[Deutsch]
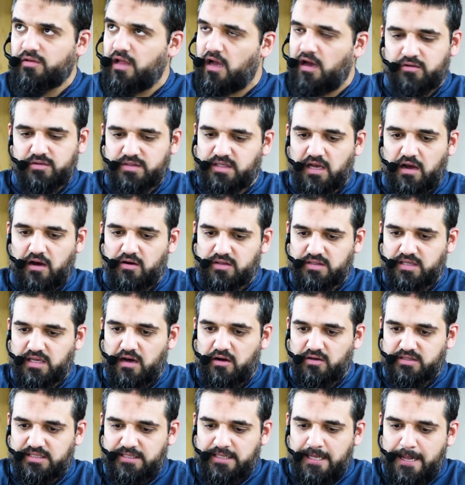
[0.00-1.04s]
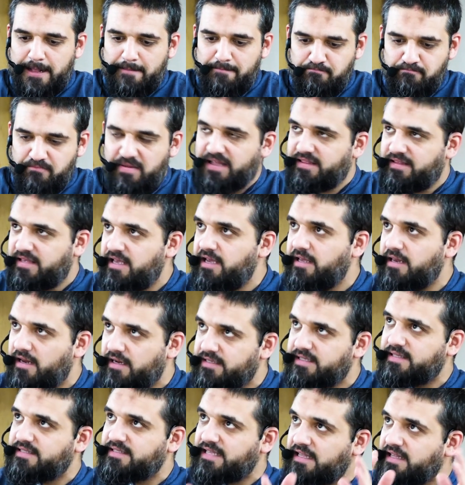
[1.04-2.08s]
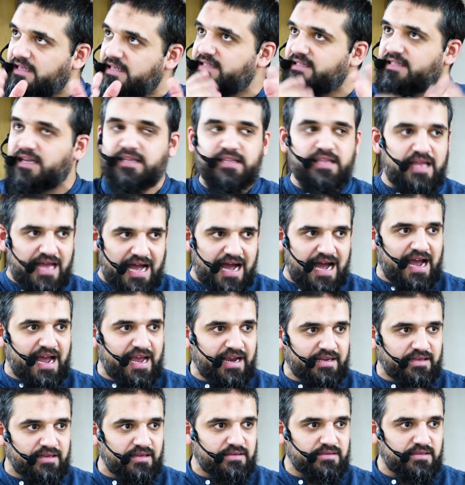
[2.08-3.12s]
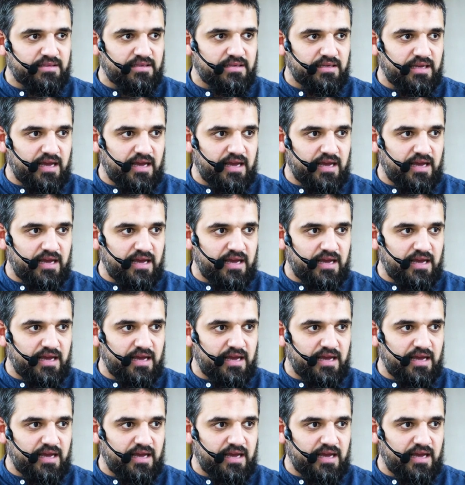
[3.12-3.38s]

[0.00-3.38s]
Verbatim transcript: aus, aus, aus Medina, das ist dann das dritte Ereignis,